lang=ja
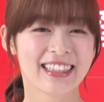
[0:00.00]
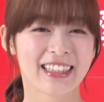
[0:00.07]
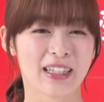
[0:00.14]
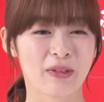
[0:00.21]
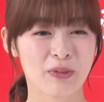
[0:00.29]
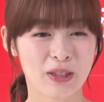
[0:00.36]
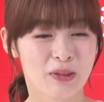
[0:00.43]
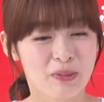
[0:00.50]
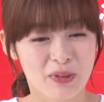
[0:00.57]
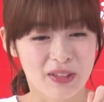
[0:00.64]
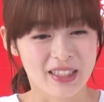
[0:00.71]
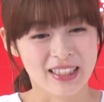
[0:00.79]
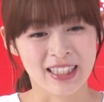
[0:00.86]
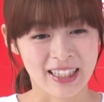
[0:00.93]
なんか
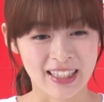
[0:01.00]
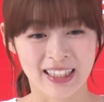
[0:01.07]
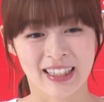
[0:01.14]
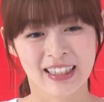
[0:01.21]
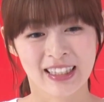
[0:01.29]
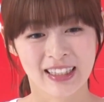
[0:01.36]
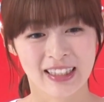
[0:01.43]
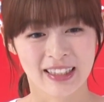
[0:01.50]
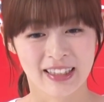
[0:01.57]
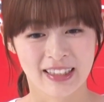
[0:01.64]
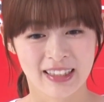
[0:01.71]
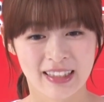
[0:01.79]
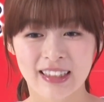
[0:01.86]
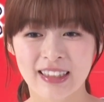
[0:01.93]
プニプニして
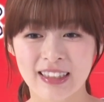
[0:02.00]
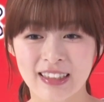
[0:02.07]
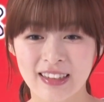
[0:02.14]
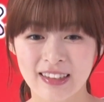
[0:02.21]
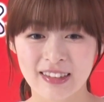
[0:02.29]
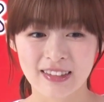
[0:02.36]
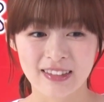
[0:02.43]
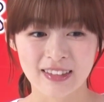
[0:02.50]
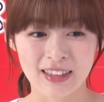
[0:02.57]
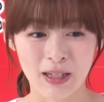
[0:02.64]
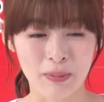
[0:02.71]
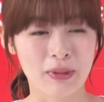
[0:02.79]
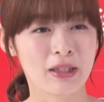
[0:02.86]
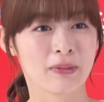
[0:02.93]

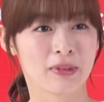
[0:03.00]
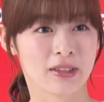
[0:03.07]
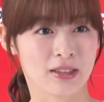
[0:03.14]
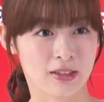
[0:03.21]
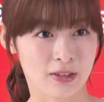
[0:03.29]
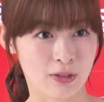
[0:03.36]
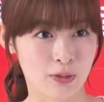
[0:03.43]
食べてますけ